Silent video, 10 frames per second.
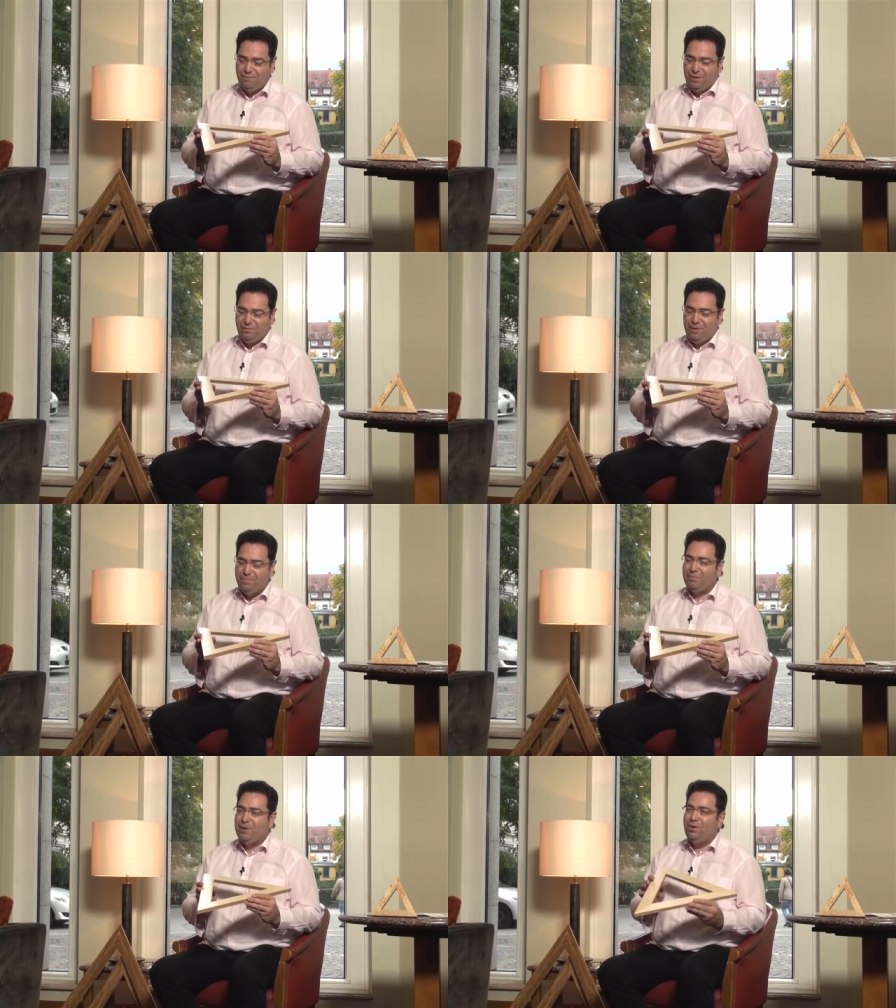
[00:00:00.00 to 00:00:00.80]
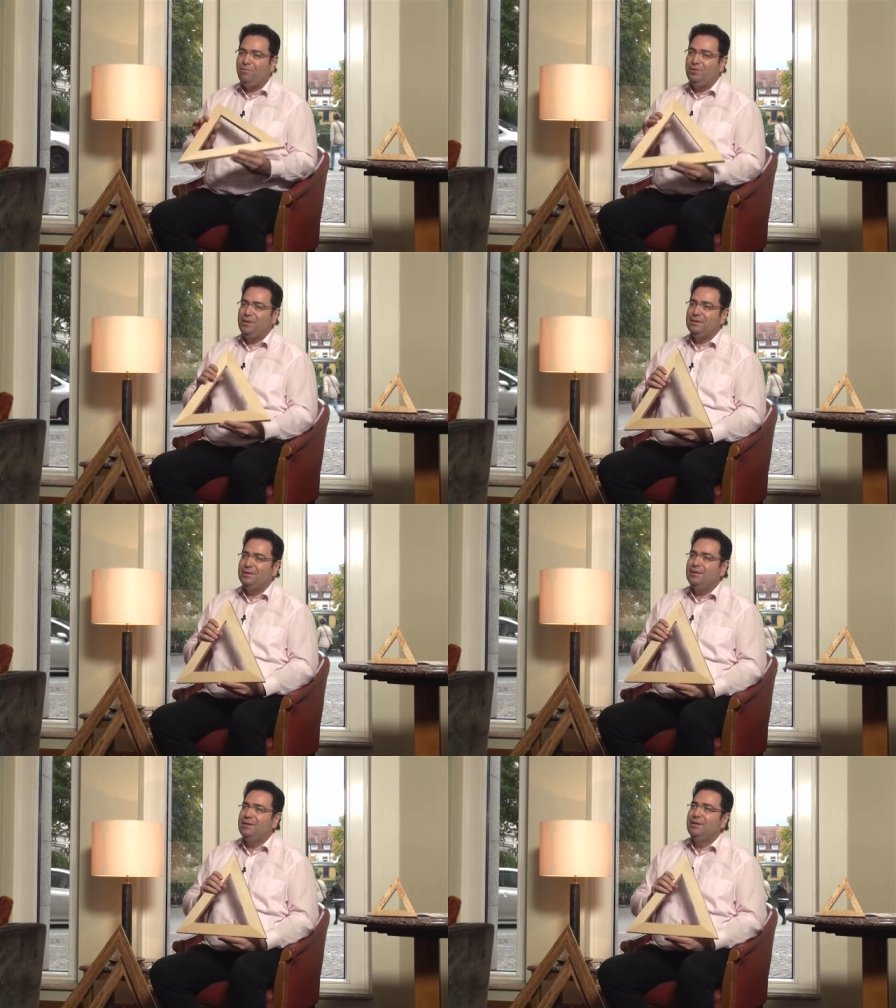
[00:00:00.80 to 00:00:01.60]
viel Feedback bekommen von
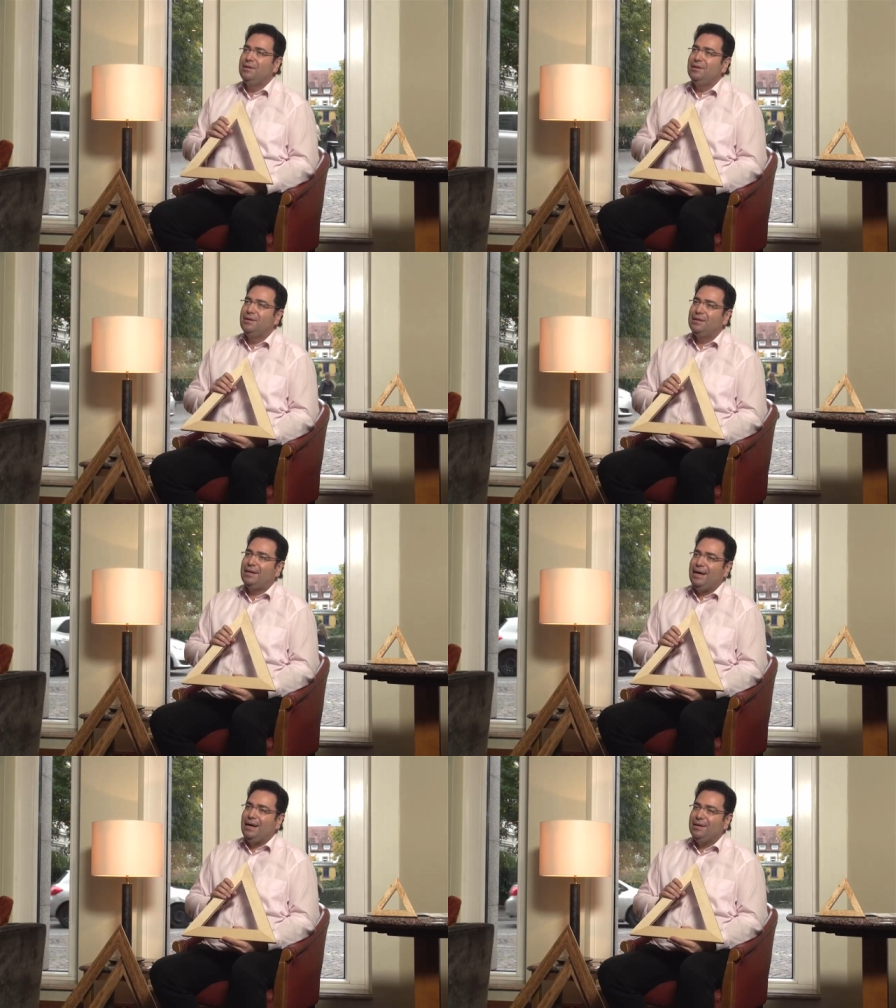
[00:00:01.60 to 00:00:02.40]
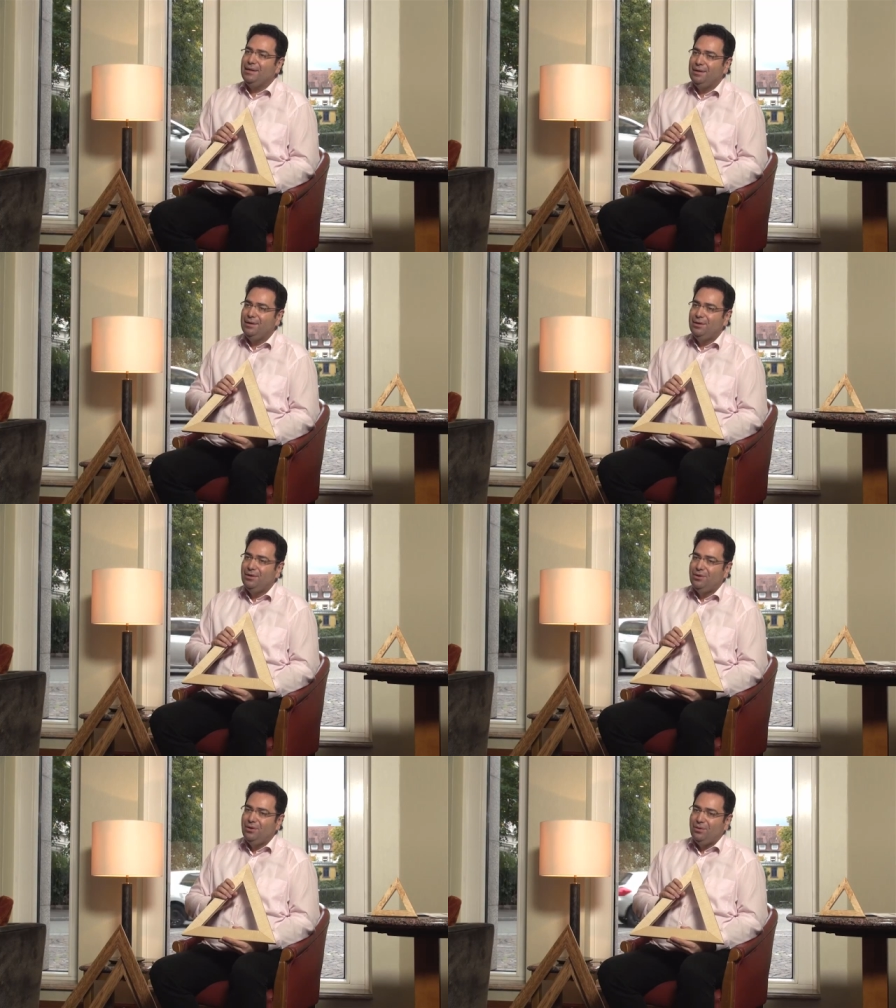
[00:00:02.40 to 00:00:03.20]
diesen Dreiecken
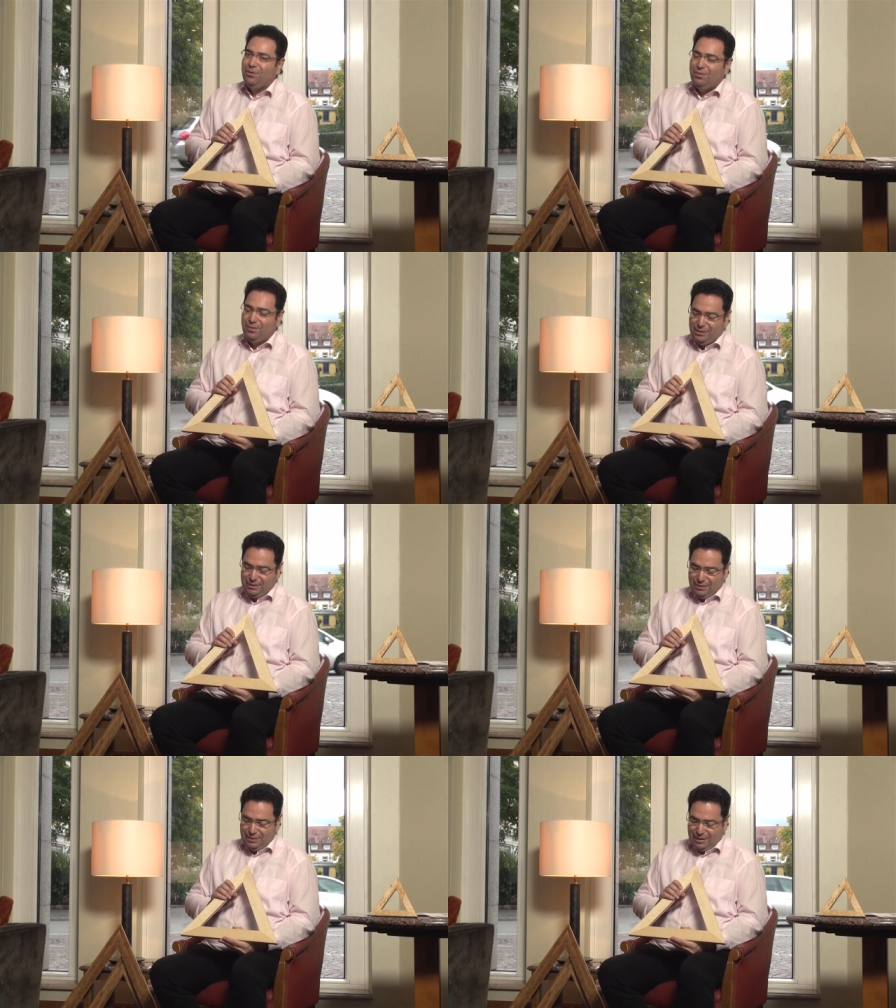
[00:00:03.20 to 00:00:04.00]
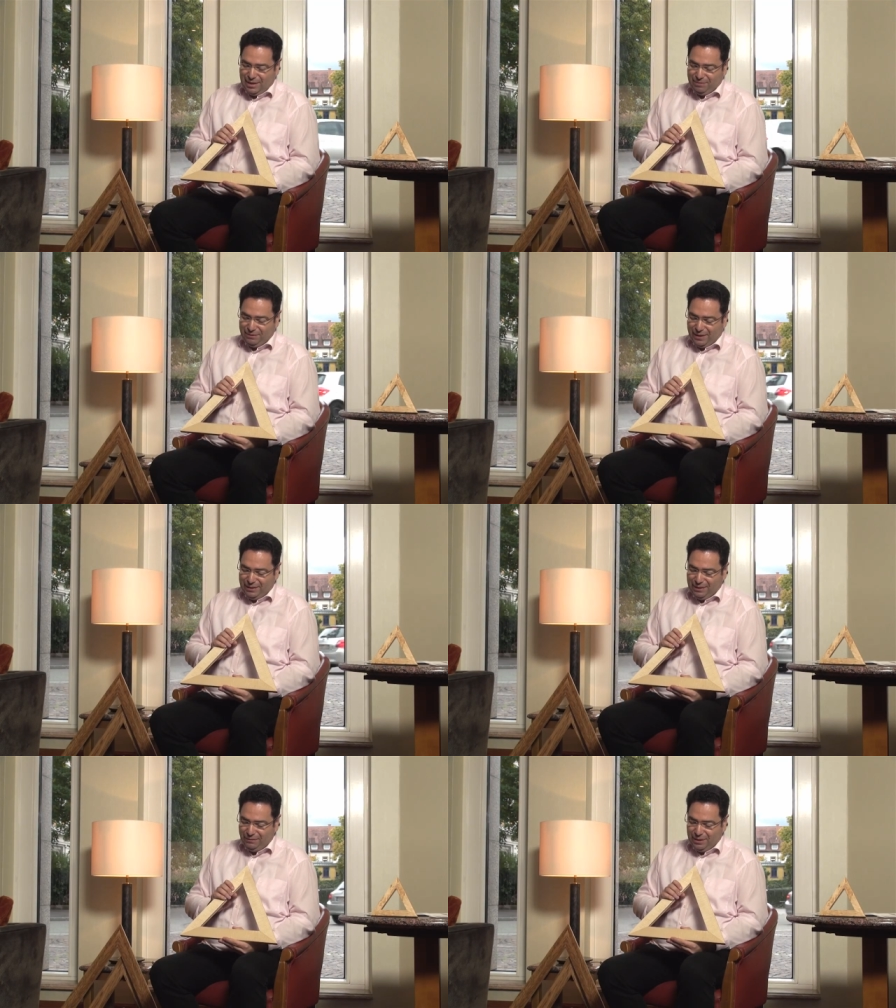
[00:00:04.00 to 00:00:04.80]
und habe sie
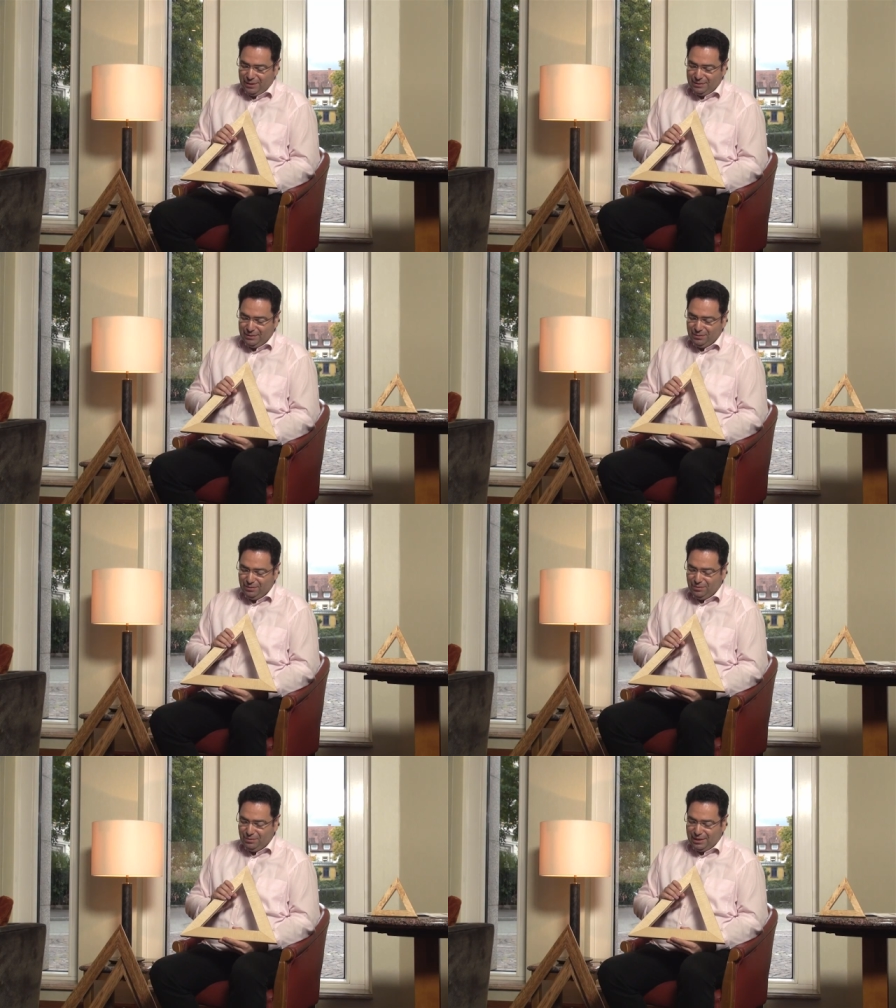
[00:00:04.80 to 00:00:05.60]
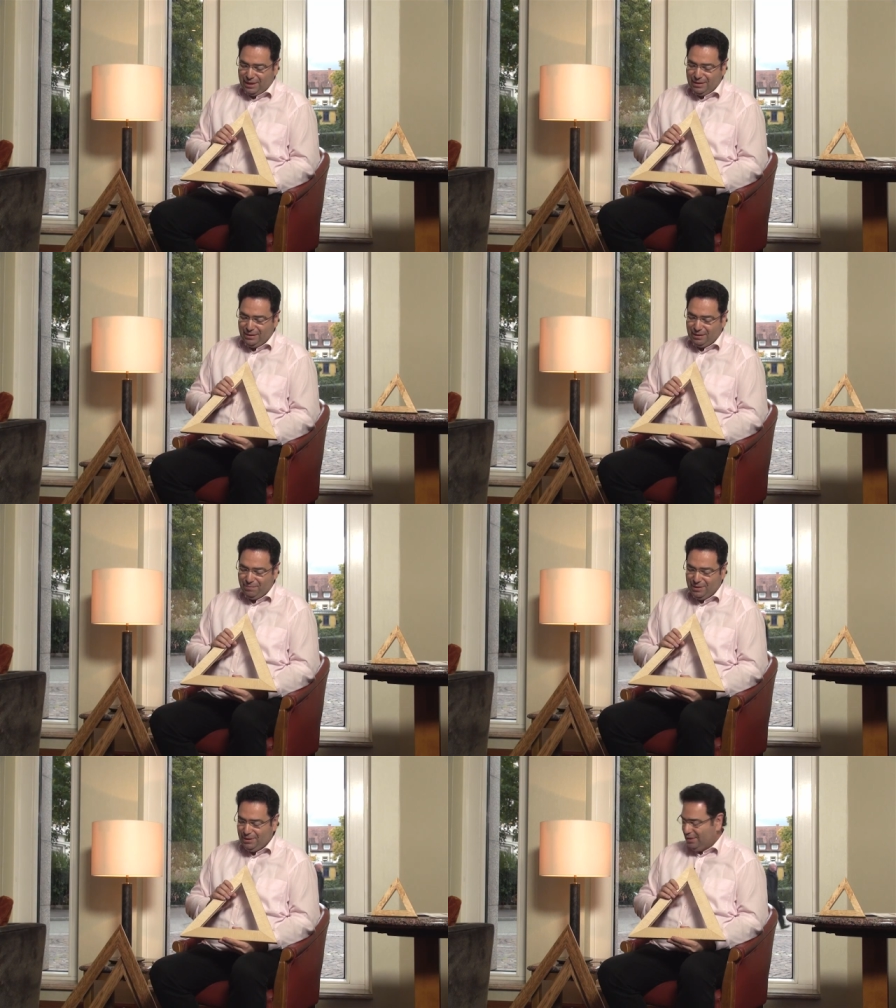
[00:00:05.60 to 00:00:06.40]
weiterentwickelt, unter
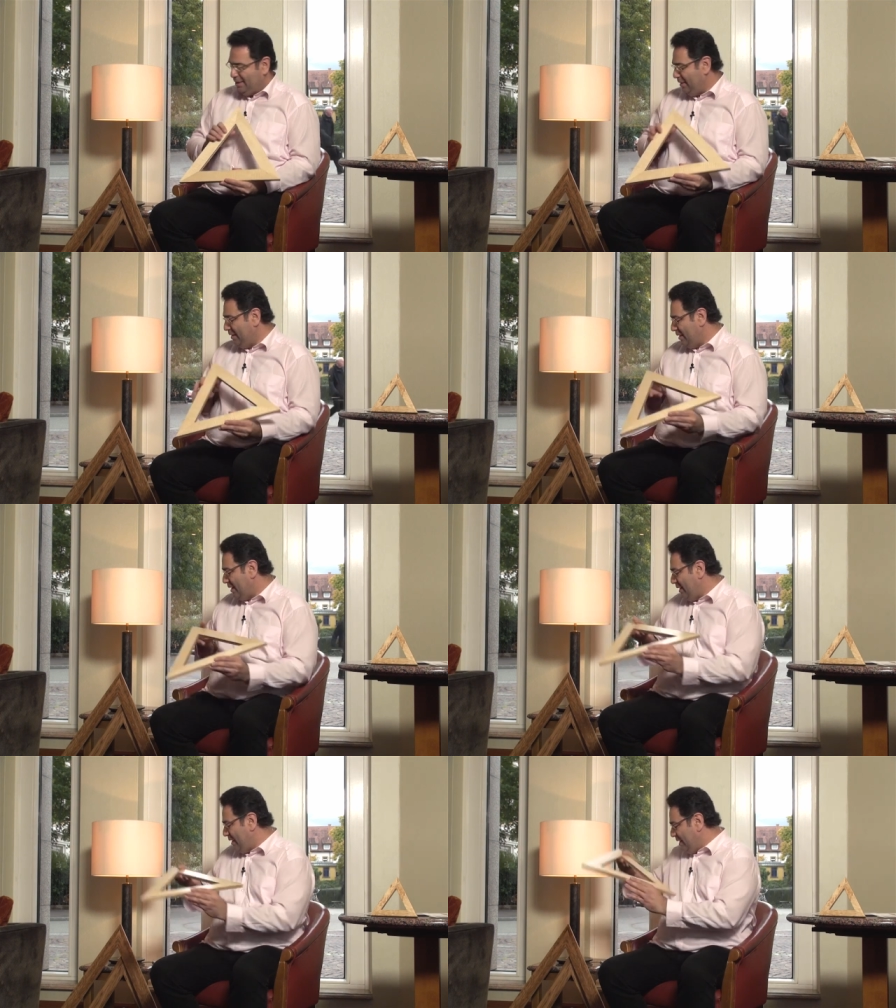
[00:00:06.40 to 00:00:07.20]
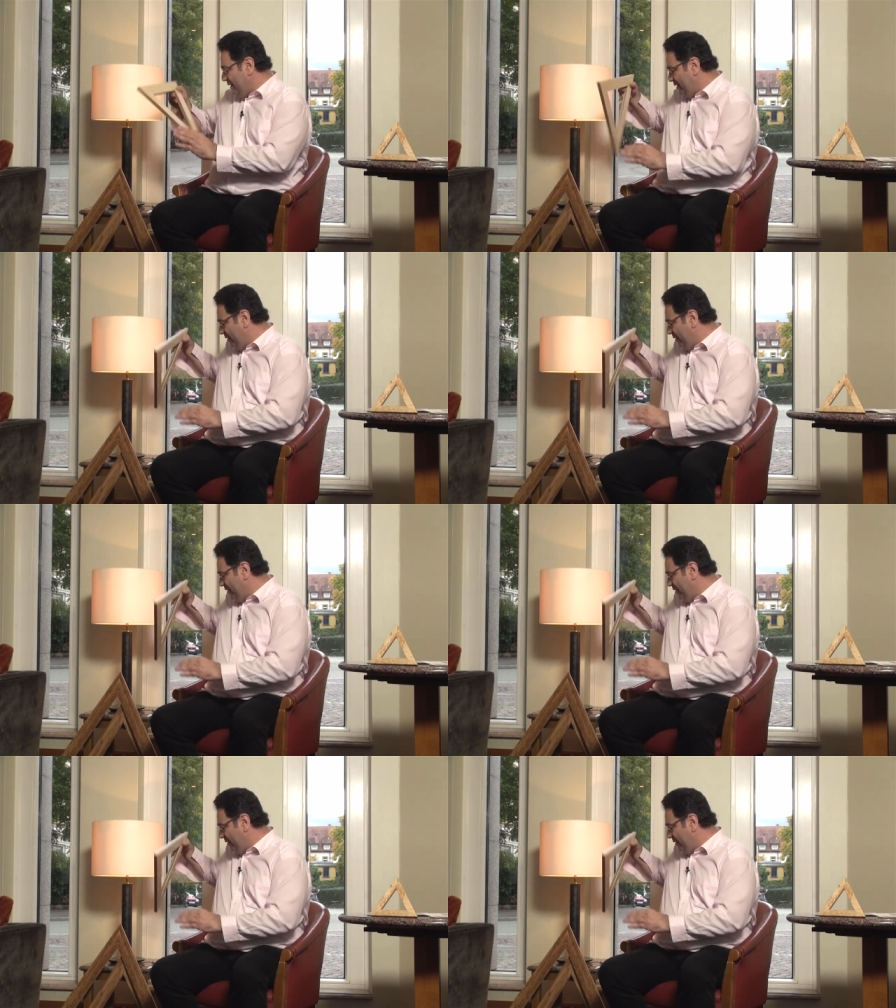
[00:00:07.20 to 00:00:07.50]
anderem in einer anderen